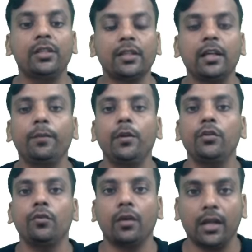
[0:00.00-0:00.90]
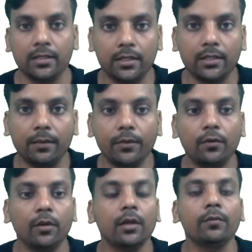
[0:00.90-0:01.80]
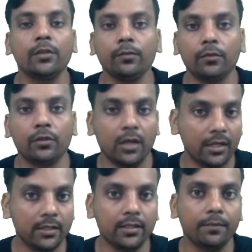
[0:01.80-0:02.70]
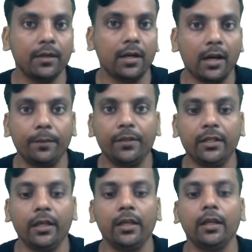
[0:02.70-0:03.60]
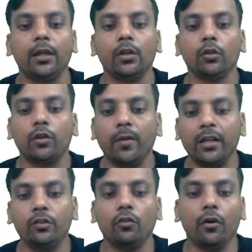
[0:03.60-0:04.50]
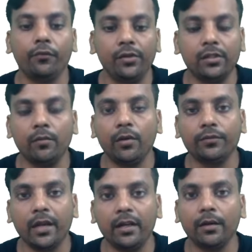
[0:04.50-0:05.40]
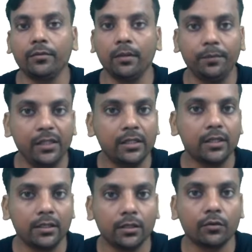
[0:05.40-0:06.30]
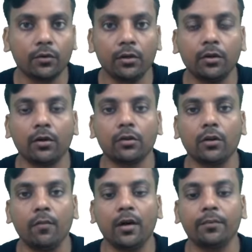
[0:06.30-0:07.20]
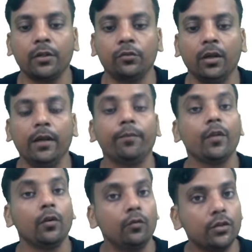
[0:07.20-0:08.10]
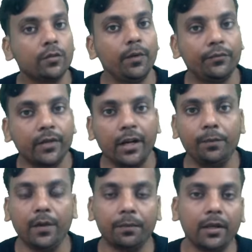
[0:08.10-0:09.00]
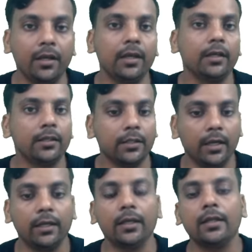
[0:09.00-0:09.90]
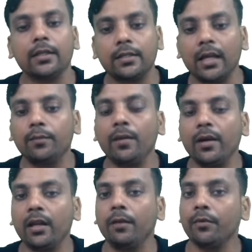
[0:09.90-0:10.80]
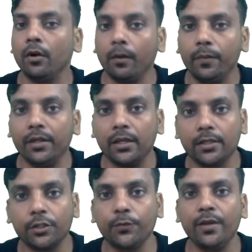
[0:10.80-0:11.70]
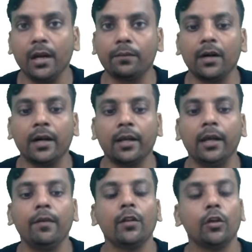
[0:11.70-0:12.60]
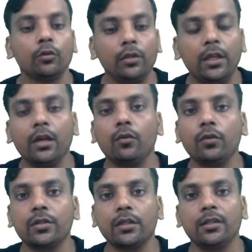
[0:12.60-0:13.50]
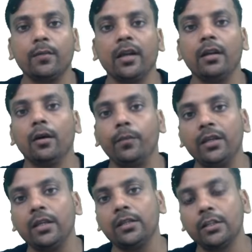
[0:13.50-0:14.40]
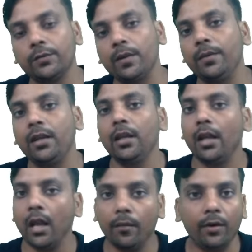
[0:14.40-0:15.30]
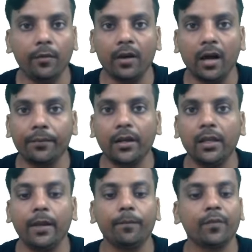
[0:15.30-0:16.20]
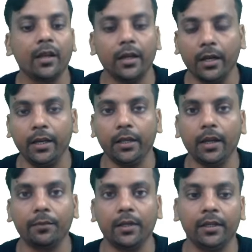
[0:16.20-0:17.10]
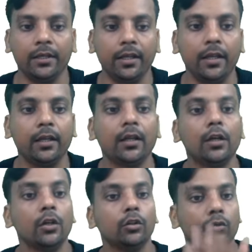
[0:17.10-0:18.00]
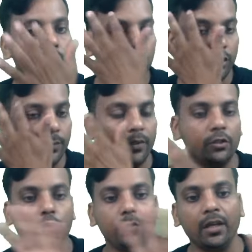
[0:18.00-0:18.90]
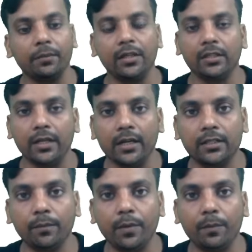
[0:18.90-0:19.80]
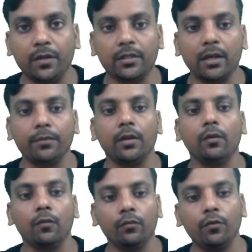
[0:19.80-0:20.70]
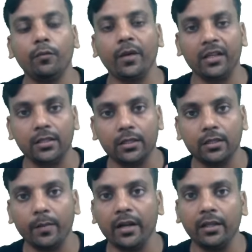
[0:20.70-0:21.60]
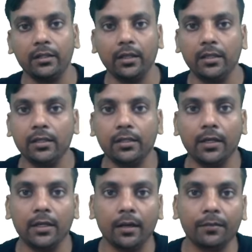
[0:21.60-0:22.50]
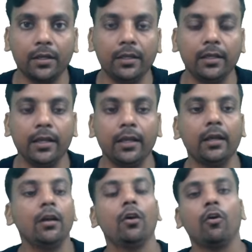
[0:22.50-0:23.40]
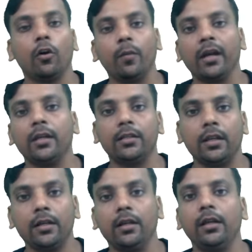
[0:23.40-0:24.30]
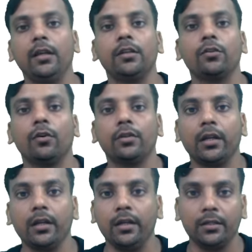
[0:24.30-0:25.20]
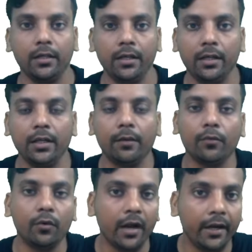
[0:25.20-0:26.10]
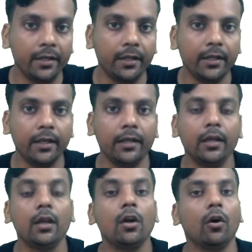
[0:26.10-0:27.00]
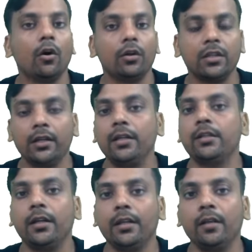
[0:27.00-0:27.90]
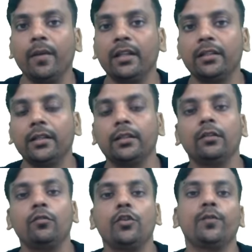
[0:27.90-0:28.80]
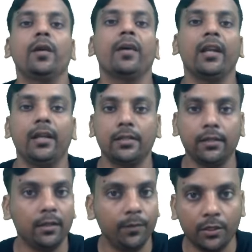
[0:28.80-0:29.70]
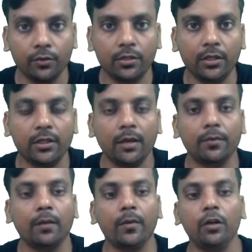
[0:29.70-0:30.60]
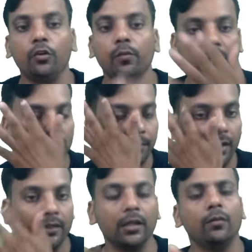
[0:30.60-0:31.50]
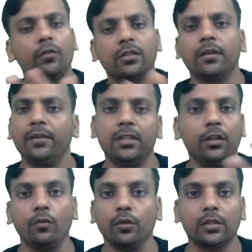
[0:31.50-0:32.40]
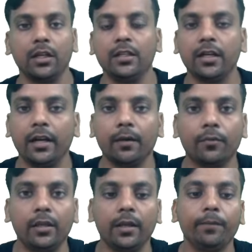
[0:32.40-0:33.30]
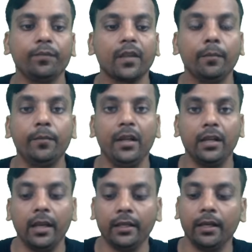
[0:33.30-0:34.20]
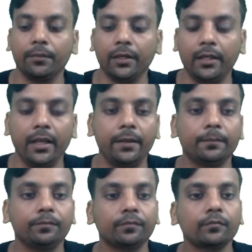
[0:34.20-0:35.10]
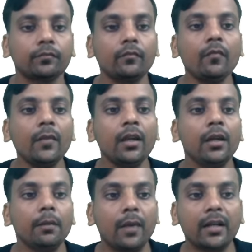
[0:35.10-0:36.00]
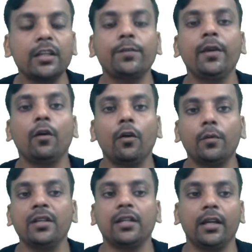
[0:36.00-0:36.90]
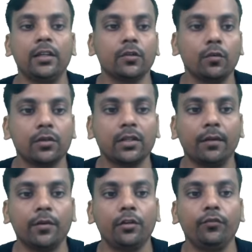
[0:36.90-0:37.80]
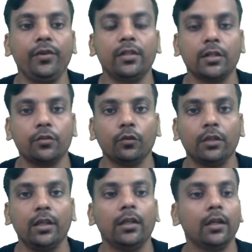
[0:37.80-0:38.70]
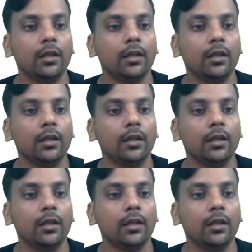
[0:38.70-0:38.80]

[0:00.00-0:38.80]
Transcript: इसके अपने जो क्लासेस आपके होंगे क्लासेस आपके कहाँ पे चलेंगे तो हमारी जो ऑफिशियल वेबसाइट आपका पीस डॉट कॉम आपका जो है उस वेबसाइट पे आपके ये चलेंगे साथ में हमारा आपका अप्लीकेशंस भी आपका आ रहा है तो ये कोर्सेस हमारे अप्लीकेशंस पे भी अवेलेबल आपके ये रहेंगे आपके ये ठीक तो इसमें जो भी आपकी स्टैट्स के पेपर्स आपके वो बड़े सिस्टमैटिक तरीके से लेके आपके किए जाएंगे और बाकी जनरल इंग्लिश और जनरल स्टडी के लिए आपको गाइड किए जाएंगे और जनरल स्टडी की बात करते हैं तो उस पर हमारा एक सी टी सीरीज आपका मंथ टू मंथ आपका आता है वो सब इसी कोर्स के इन आपको ये मिल जाएंगे आपके ठीक बाकी इसमें और भी सारे इस कोर्स के आपके जो फीचर्स होते हैं